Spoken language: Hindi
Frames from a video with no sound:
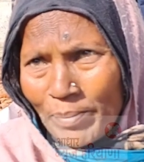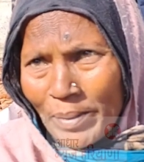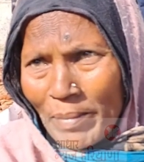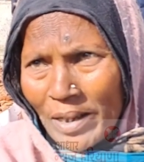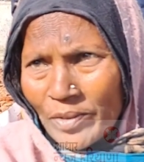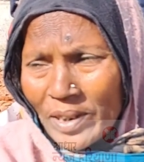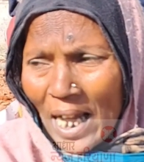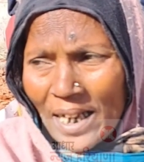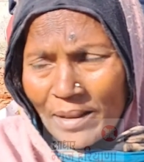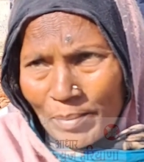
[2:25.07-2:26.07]
मैं बीमार हूँ
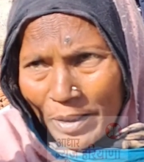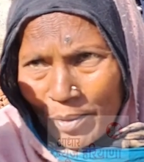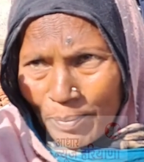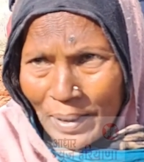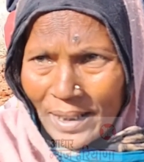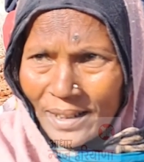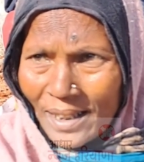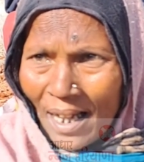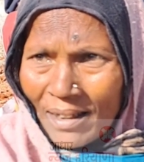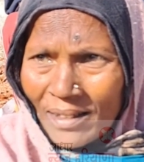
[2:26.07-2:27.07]
गाय ने मेरे को फेंक
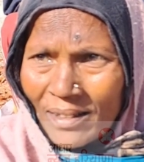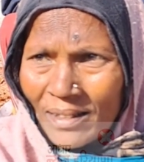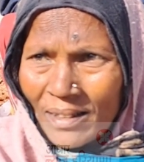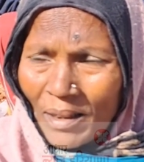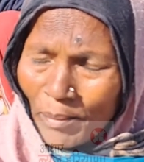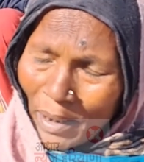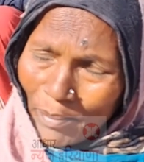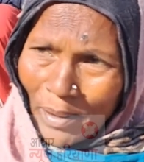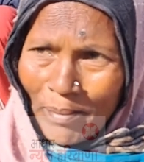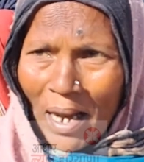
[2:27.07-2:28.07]
दिया फिर
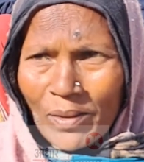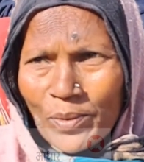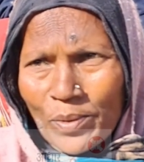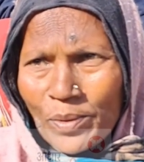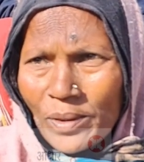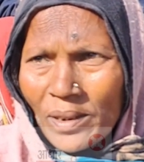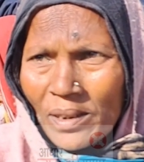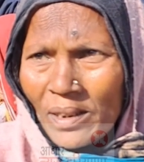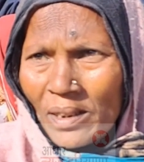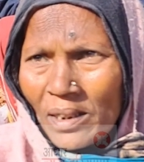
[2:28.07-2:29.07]
बीमार हो खुद
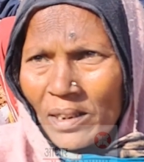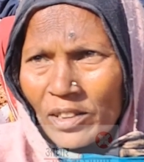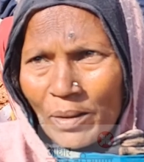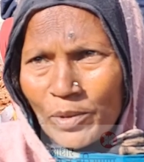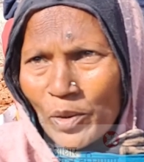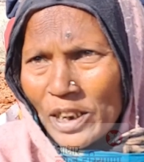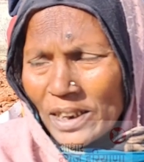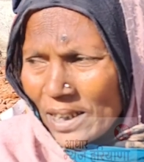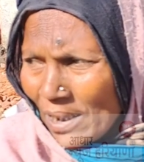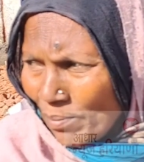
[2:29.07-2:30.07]
तब दो
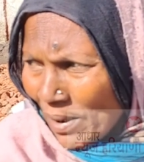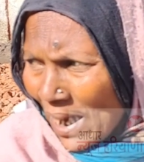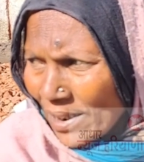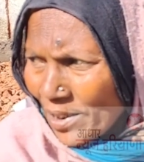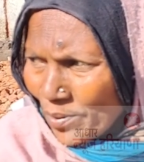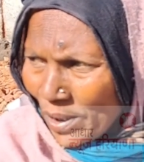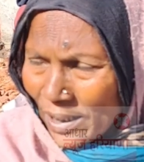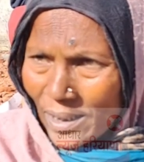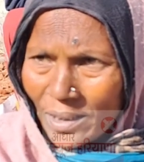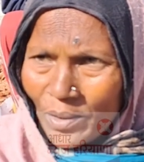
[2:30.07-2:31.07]
दिन से मैं बनाती हूँ
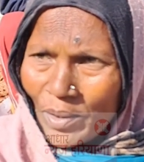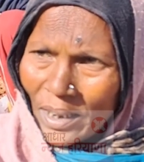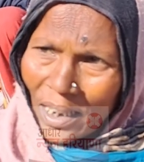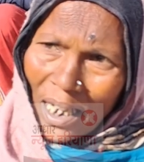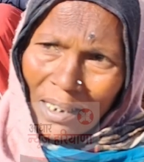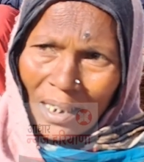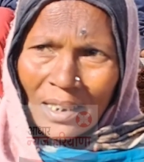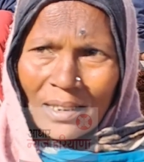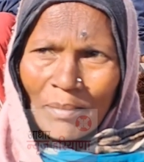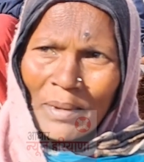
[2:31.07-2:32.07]
नहीं देती हूँ नहीं तो खाना
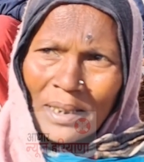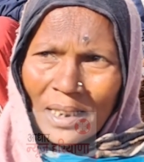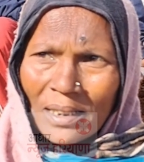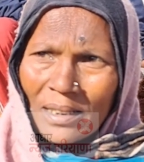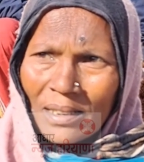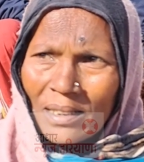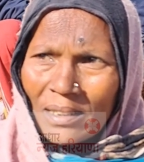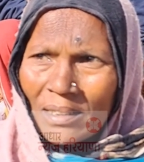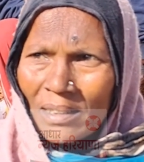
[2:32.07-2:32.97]
खर्चा मैं देती थी